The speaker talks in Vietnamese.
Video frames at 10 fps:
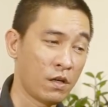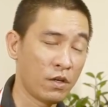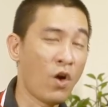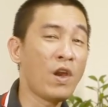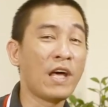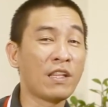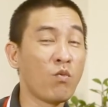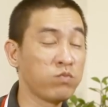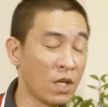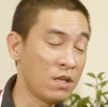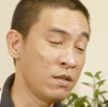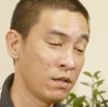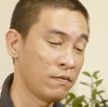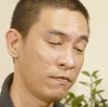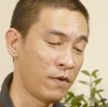đó là thông tin
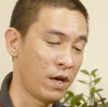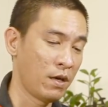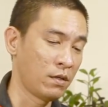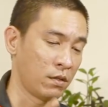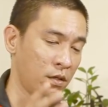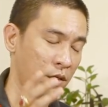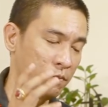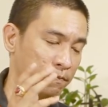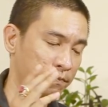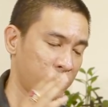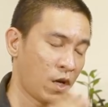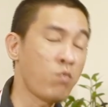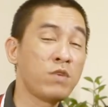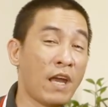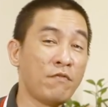về à,
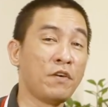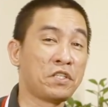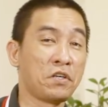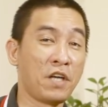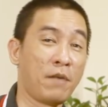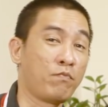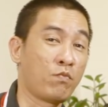công danh và sự nghiệp